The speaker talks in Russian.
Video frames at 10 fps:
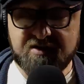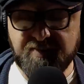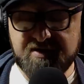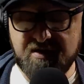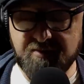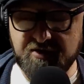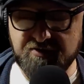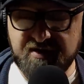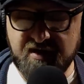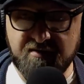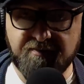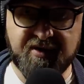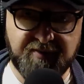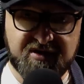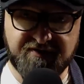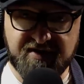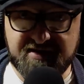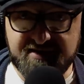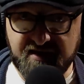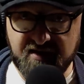Спасибо, друзья.
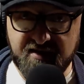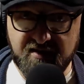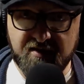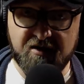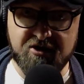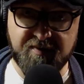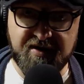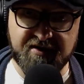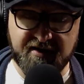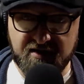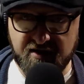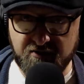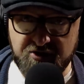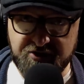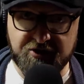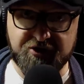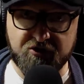Подписывайтесь на канал и жмите на колокольчик,